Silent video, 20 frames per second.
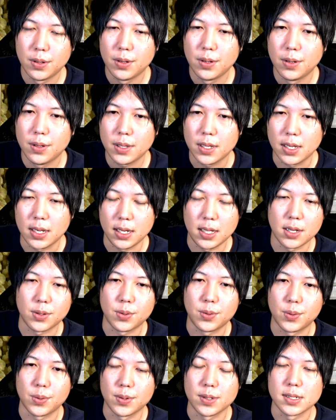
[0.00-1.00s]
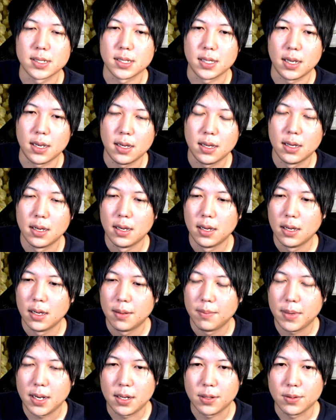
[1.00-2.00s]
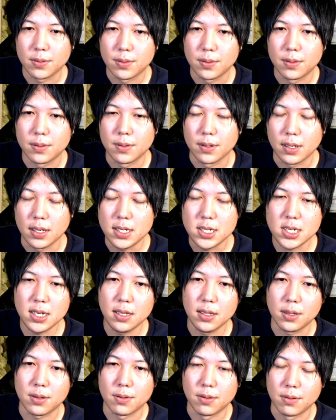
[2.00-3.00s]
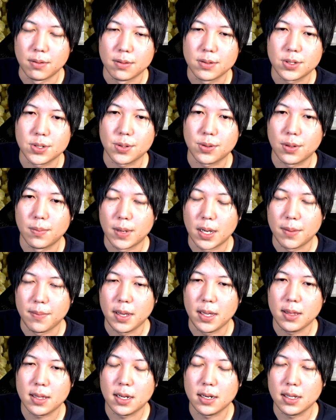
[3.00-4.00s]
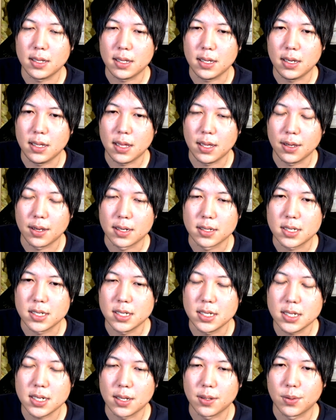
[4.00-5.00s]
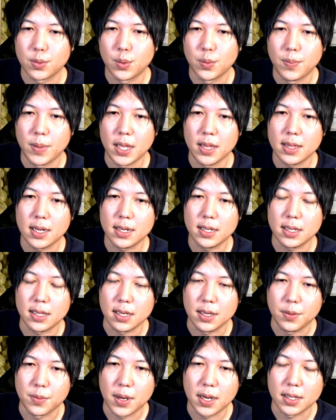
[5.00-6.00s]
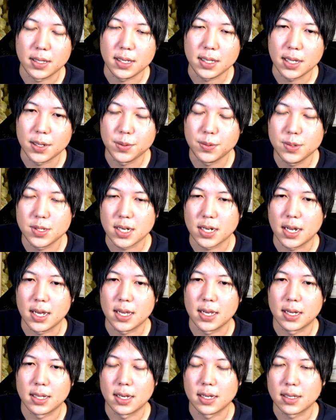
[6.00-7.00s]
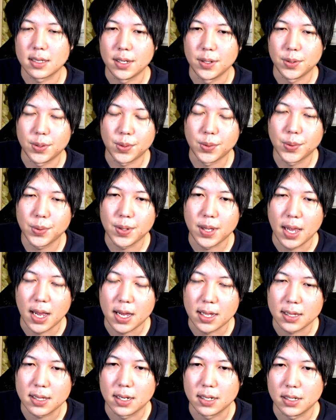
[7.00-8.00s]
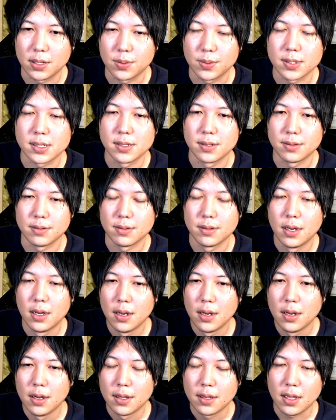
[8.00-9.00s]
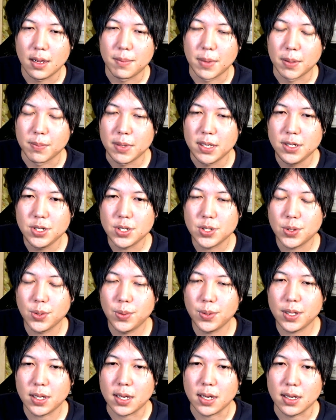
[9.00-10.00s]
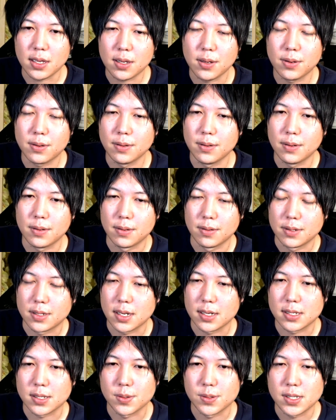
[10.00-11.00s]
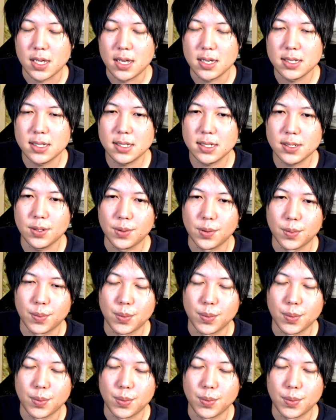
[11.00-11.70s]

的なところですね。まあ、あの、維新とちょっとまあメンタリティっていうか支持者のこうメンタリティは似てるんじゃないかなっていうところにあったりとかする。で、まあ民主党って結局、じゃあそう政治層の部